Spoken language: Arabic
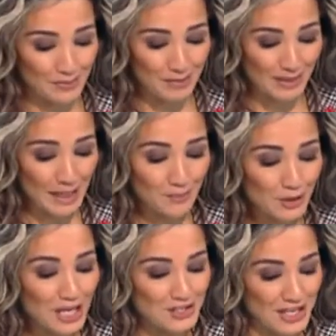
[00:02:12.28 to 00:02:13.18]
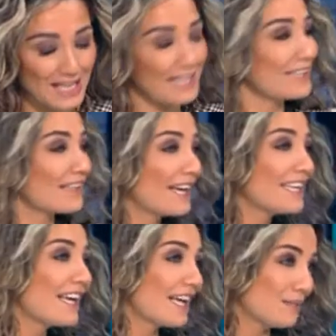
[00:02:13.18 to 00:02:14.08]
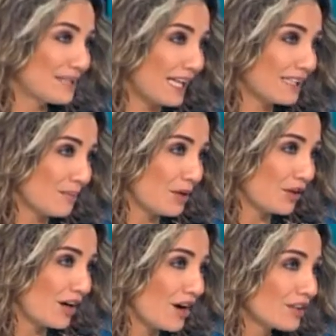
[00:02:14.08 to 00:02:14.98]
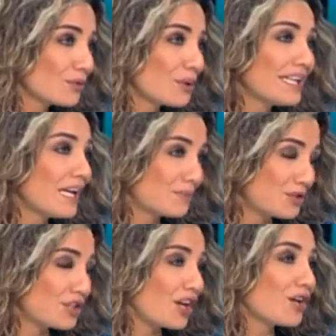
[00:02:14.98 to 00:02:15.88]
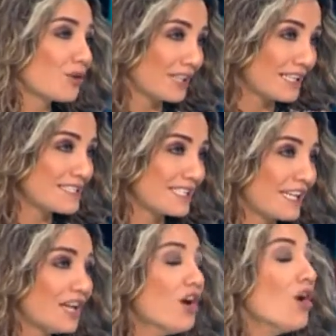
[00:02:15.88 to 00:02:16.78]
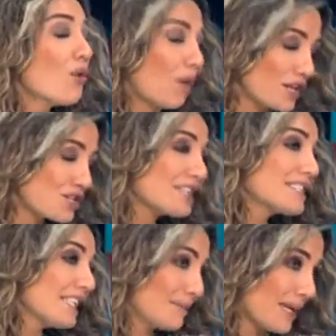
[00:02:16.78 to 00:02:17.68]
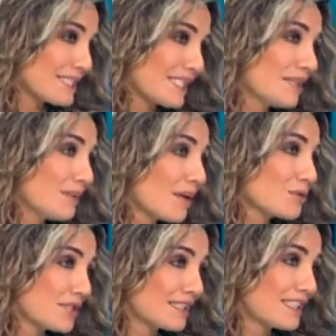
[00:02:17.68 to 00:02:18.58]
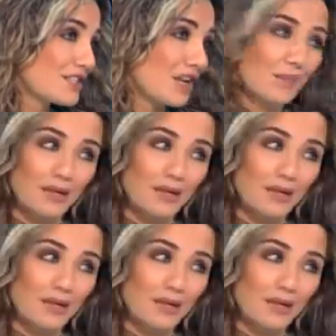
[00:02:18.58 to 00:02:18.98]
مدام منى شقير هي اللي بتقدم الغراض وهي اللي بتشتغلهم كل سنة وعن جد سنة بعد سنة بنلمس قديش هالمرة